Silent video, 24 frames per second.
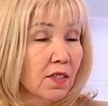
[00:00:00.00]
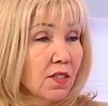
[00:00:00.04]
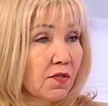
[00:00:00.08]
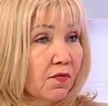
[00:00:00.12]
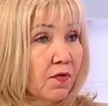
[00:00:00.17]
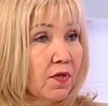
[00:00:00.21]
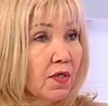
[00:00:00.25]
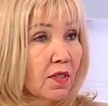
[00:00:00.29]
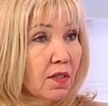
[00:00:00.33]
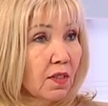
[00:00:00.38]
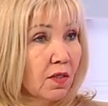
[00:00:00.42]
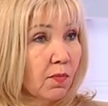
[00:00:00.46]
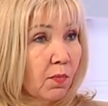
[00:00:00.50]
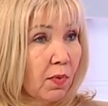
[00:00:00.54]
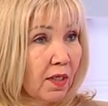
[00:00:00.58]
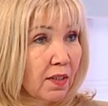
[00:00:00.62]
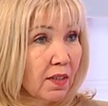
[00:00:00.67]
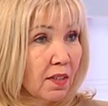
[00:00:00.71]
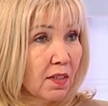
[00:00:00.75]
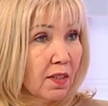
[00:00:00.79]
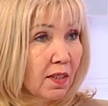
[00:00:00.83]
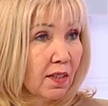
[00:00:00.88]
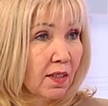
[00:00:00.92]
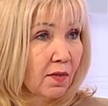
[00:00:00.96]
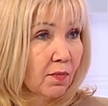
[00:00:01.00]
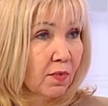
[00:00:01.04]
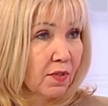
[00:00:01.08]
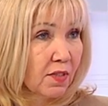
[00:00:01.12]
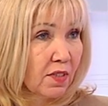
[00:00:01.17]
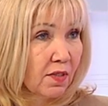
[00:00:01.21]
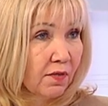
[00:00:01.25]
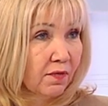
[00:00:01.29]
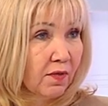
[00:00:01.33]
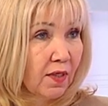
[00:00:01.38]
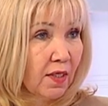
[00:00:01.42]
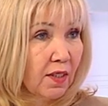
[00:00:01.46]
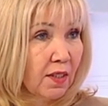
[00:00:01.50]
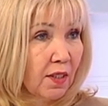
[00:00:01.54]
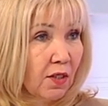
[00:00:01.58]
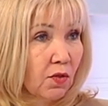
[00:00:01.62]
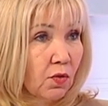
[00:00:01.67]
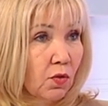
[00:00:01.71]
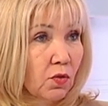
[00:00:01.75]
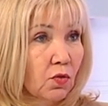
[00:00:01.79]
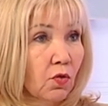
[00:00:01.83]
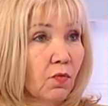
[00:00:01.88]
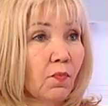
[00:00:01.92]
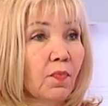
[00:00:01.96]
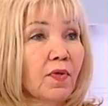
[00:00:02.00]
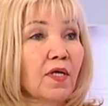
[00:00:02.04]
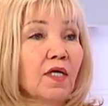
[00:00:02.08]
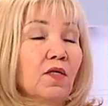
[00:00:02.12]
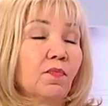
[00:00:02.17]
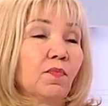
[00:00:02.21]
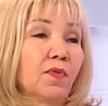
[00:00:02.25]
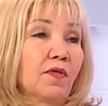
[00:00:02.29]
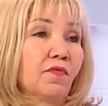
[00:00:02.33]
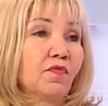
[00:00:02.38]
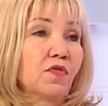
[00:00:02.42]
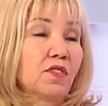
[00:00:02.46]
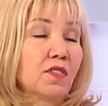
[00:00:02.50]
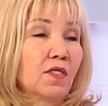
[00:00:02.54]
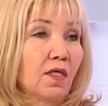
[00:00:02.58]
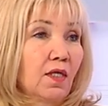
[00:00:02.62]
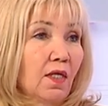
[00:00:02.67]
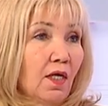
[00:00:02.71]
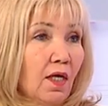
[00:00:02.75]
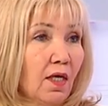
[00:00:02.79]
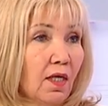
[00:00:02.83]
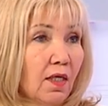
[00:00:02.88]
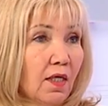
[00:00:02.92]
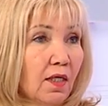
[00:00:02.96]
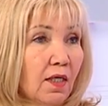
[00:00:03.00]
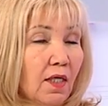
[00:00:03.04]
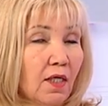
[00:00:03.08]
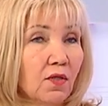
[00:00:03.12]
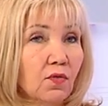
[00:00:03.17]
действительно дополнительное образование, но оно предпрофессиональное,